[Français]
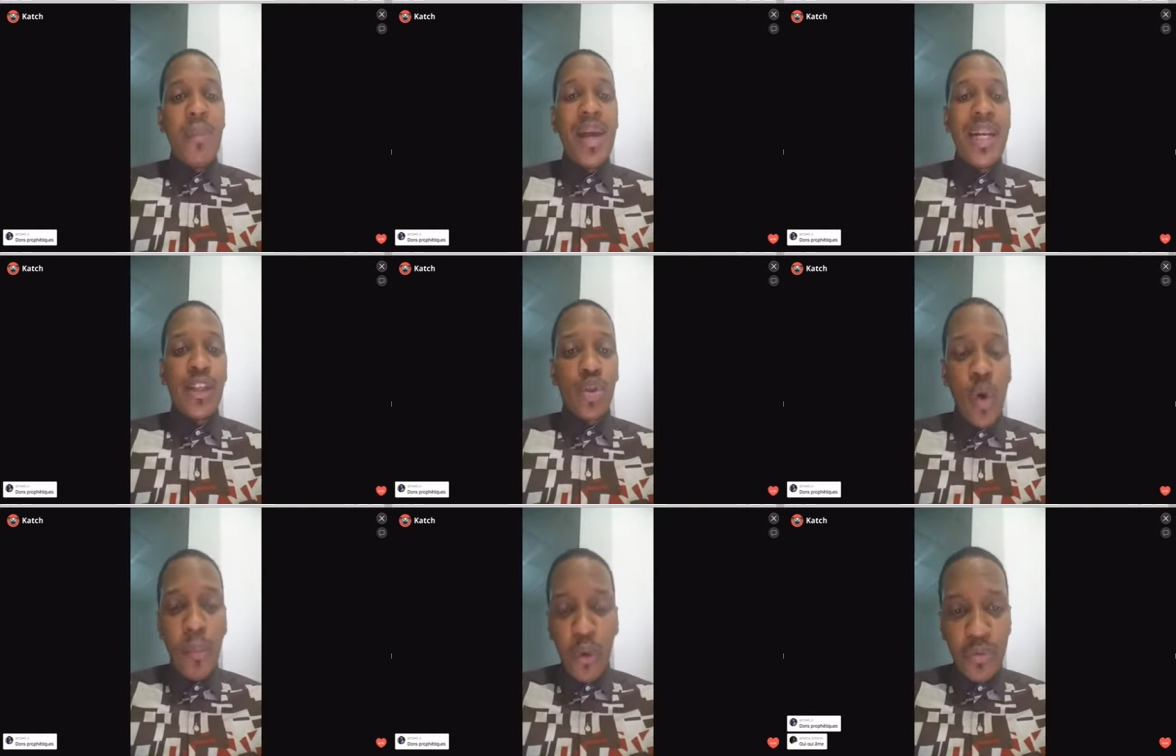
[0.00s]
Mais les
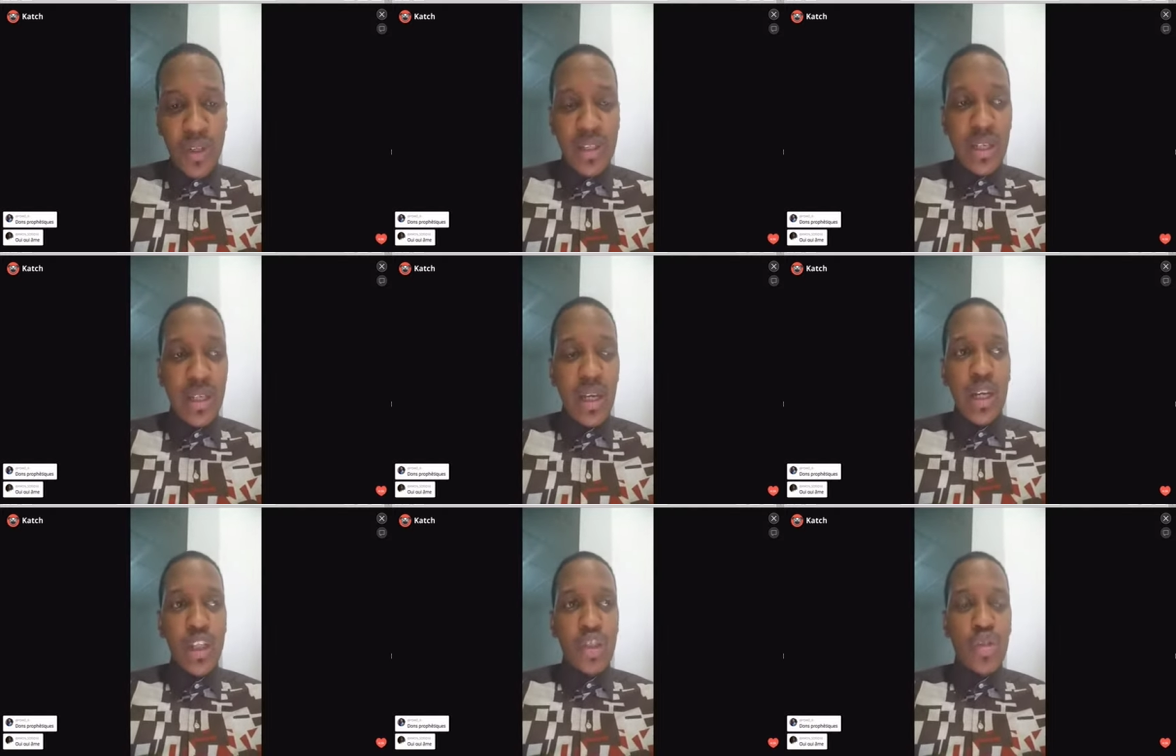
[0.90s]
dons prophétiques
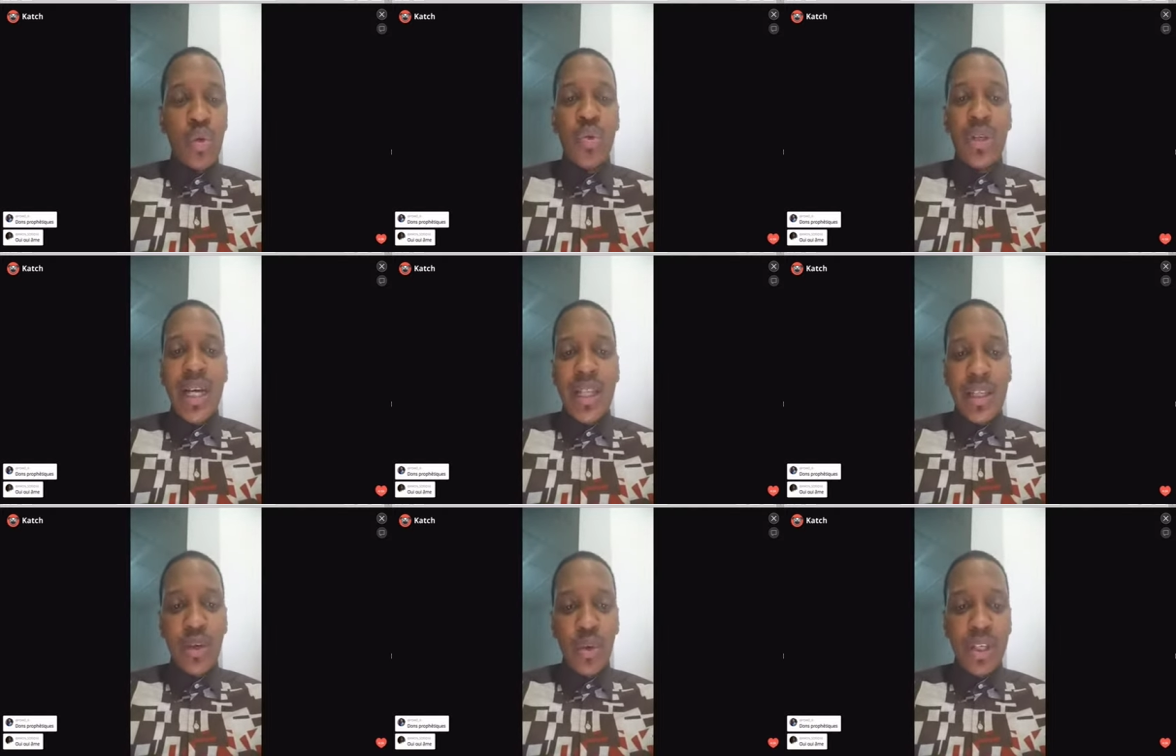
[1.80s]
sont une
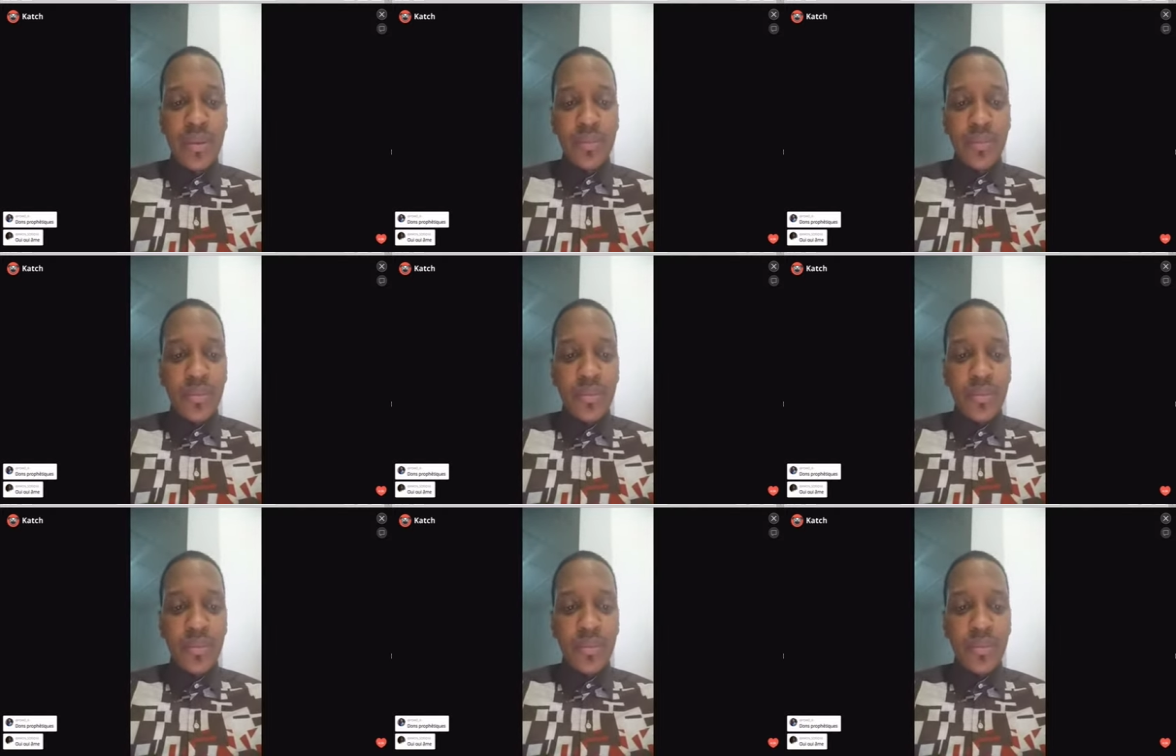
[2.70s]
catégorie